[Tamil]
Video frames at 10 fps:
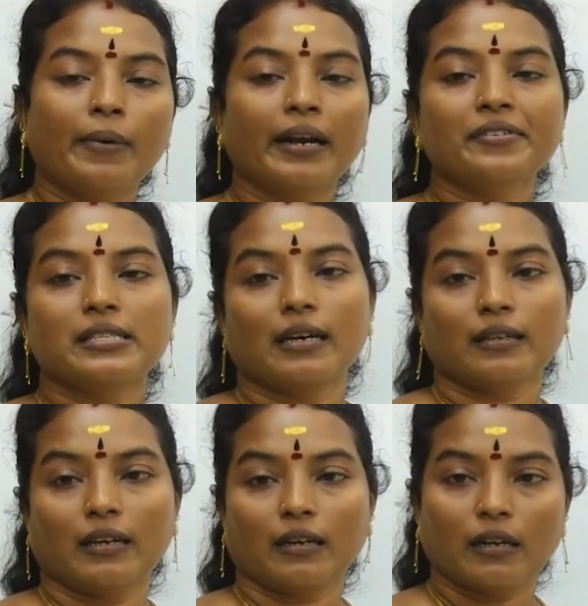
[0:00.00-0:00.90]
மனைவி
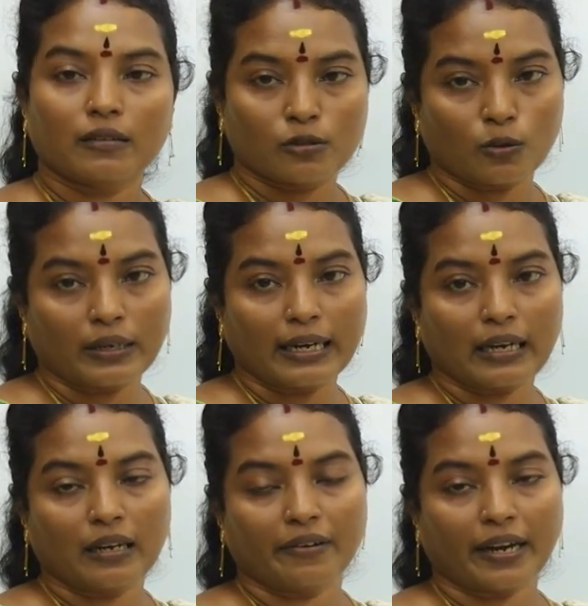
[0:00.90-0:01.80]
சார்ந்த
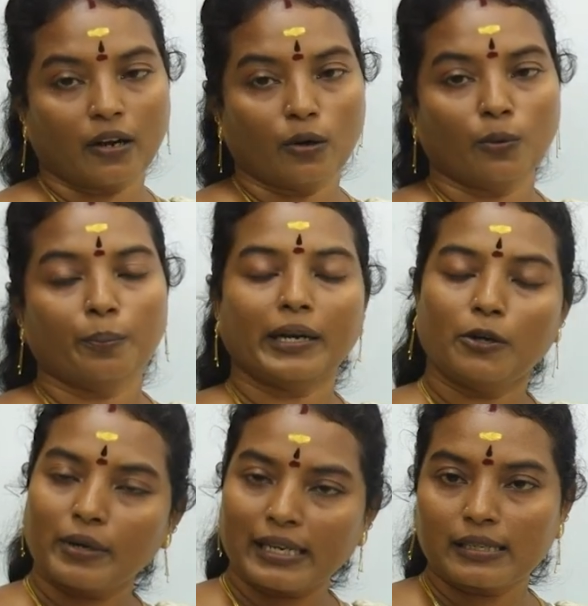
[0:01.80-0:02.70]
சூழ்நிலைகளில் விரயங்களும்
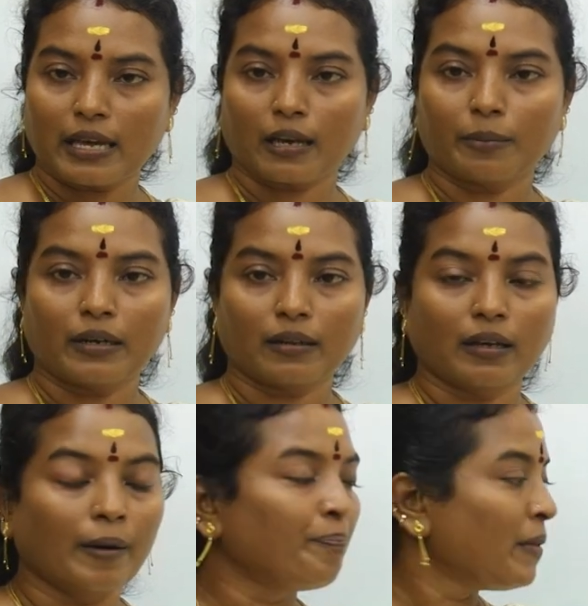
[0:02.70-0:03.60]
பெண்ணுடைய ஜாதகமாக
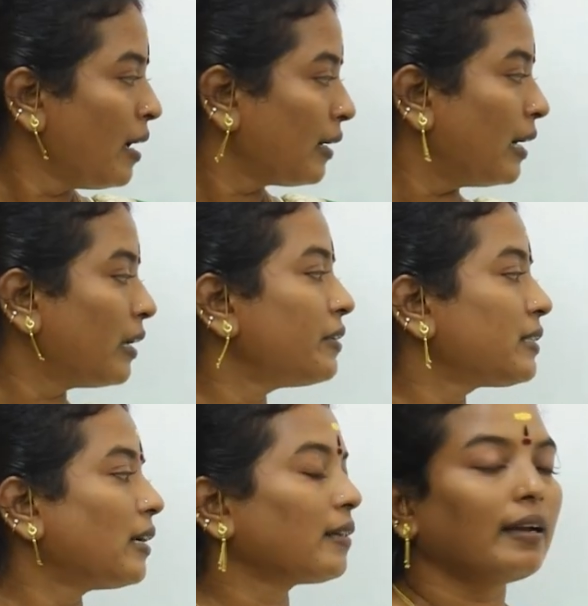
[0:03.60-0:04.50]
இருந்தால்
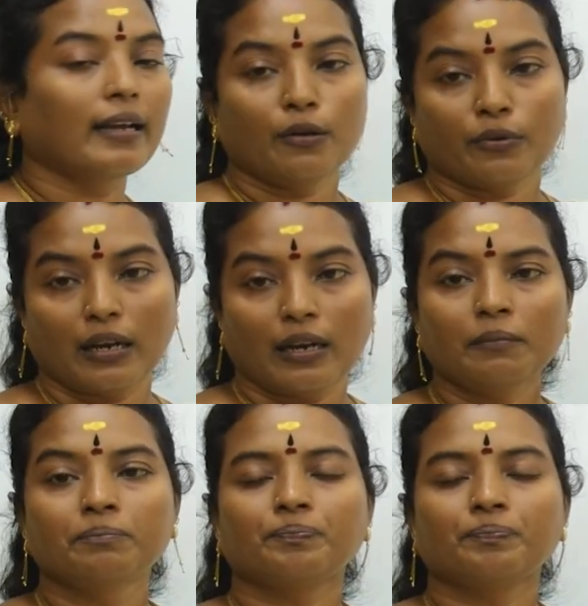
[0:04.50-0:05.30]
கணவன் சார்ந்த நிகழ்வுகளில்